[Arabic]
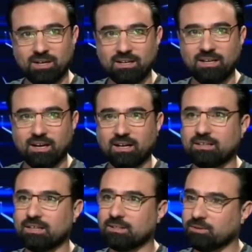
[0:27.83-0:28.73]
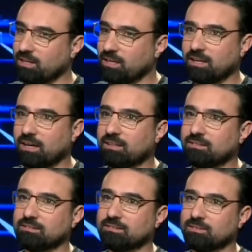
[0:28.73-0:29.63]
الان انا والى الان
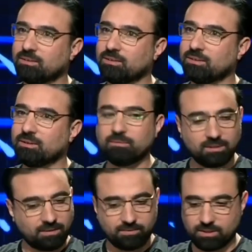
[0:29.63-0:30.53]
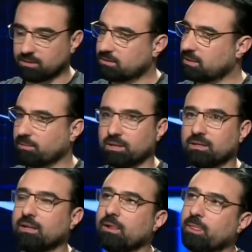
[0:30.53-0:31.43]
بعدك بهذا نفس طبعا
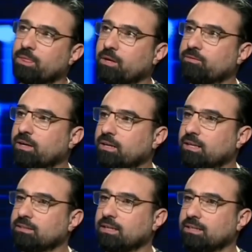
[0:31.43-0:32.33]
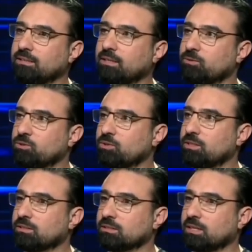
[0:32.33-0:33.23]
تعرف انا لحد الان احنا الوجوه
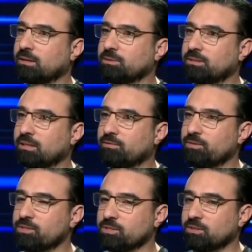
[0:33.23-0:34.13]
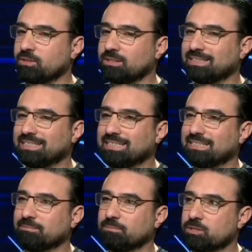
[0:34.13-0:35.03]
اللي تطلع بالتلفزيون
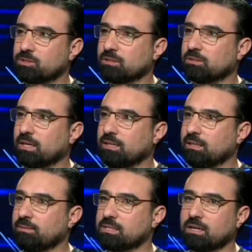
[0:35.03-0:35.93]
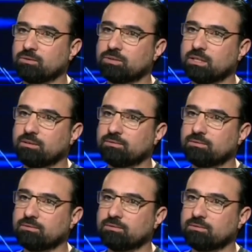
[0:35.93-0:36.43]
بالاستوديو التحليلي بس انا وسيف